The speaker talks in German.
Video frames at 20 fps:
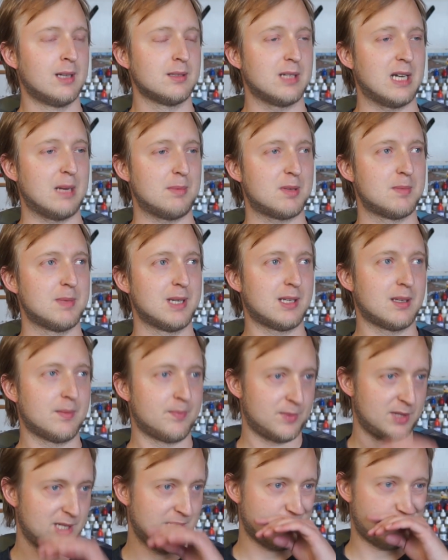Dann habe ich mich
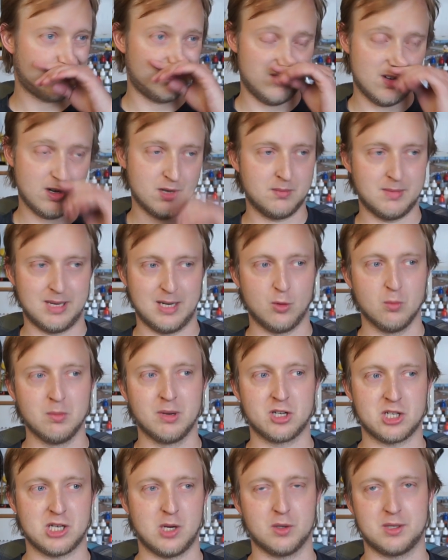die letzten Wochen mal
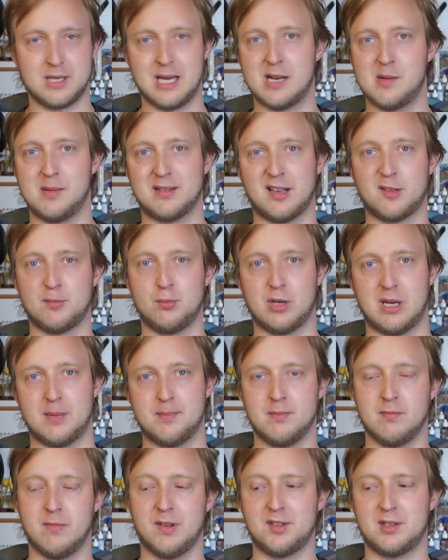umgeschaut nach einem
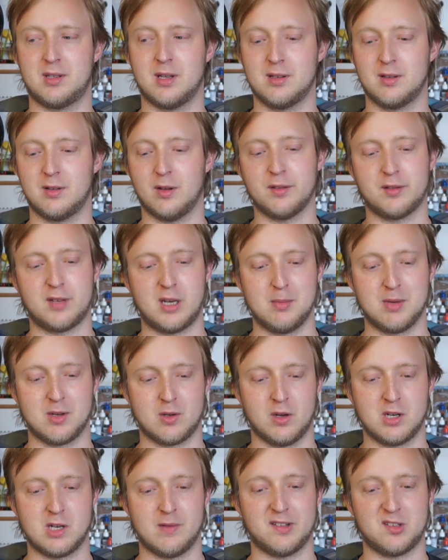Ersatzprogramm, was ich denn sonst nehmen
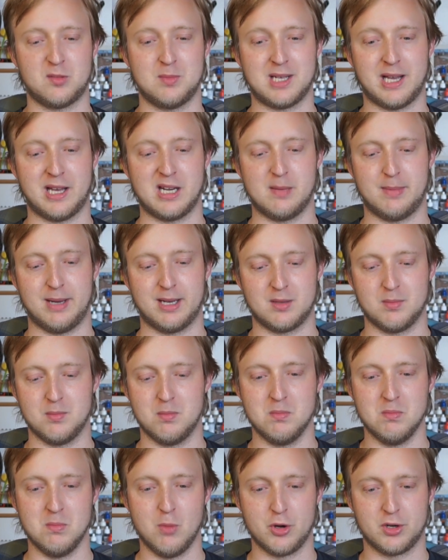könnte, was ich mich
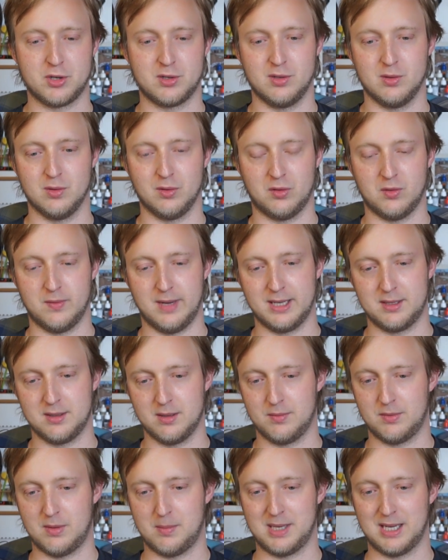einarbeiten möchte und so weiter.
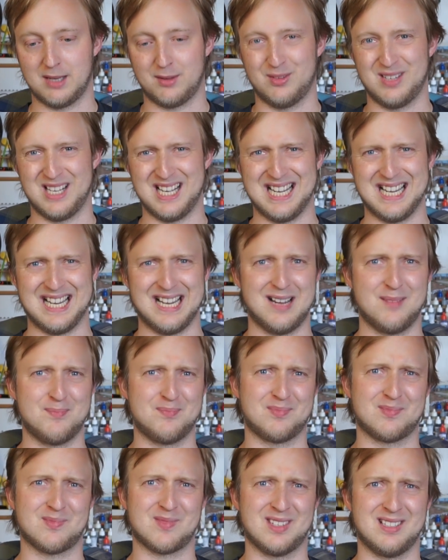Und habe mir gedacht, na,
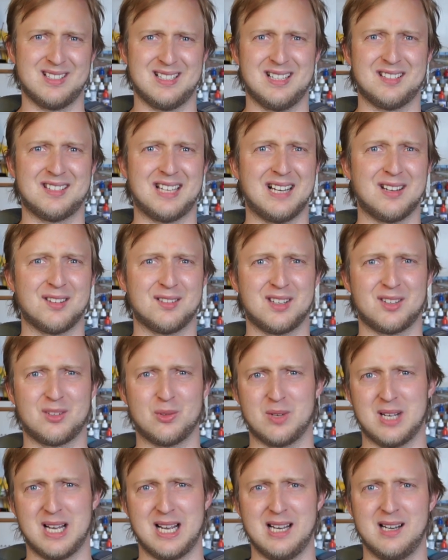mm, na, ist alles nicht
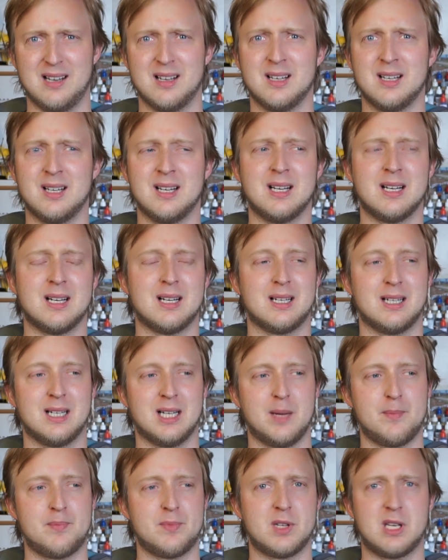so geil.
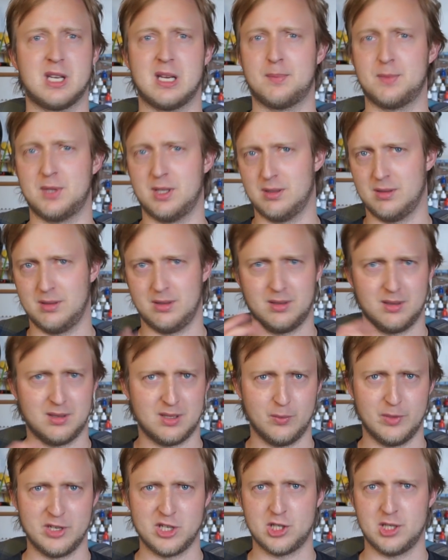Ähm, ich habe den, den
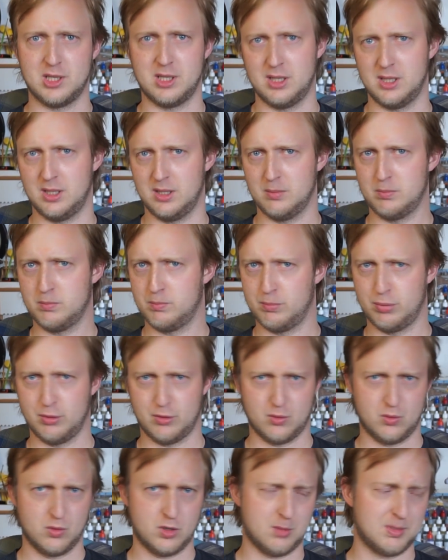DaVinci
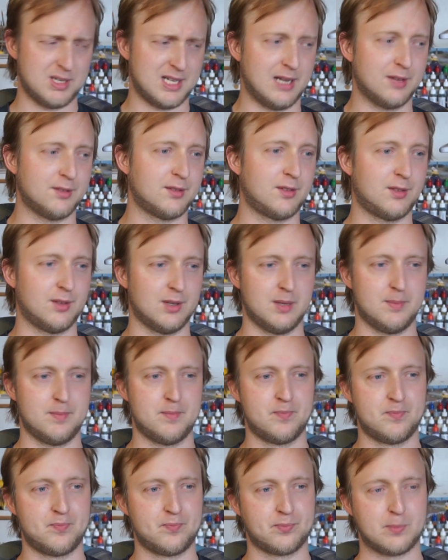Pro, glaube ich, heißt es,
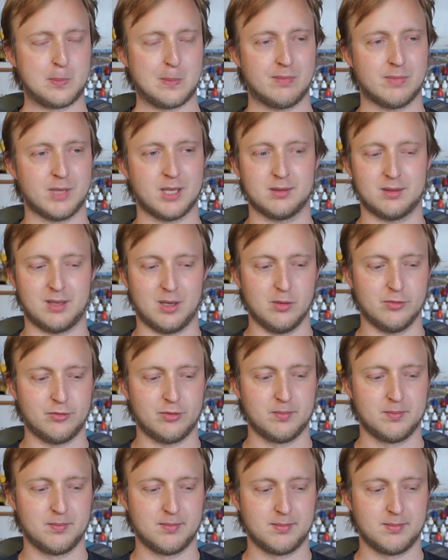ähm, drauf.